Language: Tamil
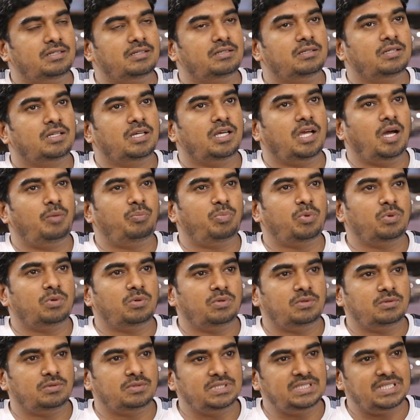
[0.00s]
mm.
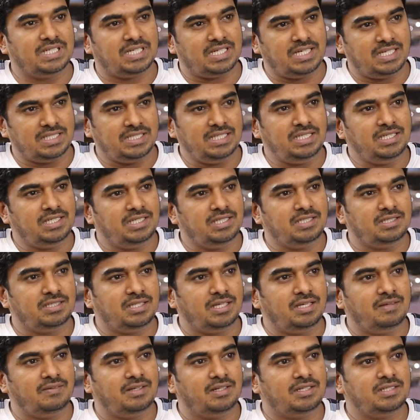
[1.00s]
அப்புறம் இந்த கதைக்கு
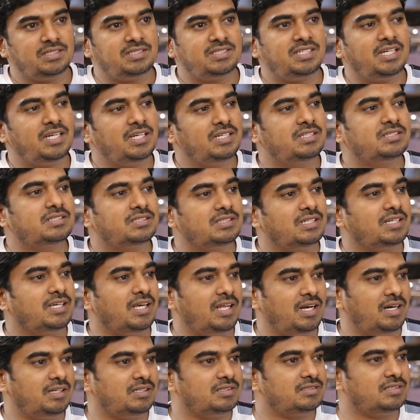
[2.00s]
தேவையான ஷேட்ஸ் இந்த
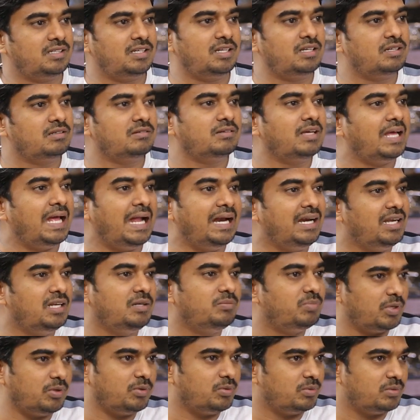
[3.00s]
கேரக்டர்ஸால்
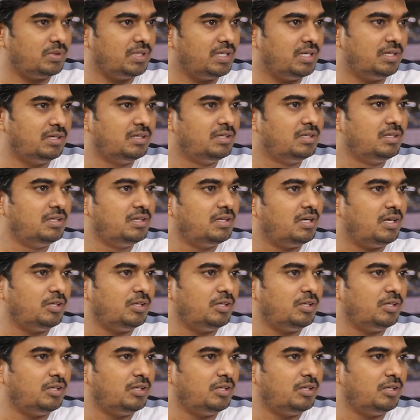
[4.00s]
ஹேண்டில் பண்ணணும் இல்லையா mm.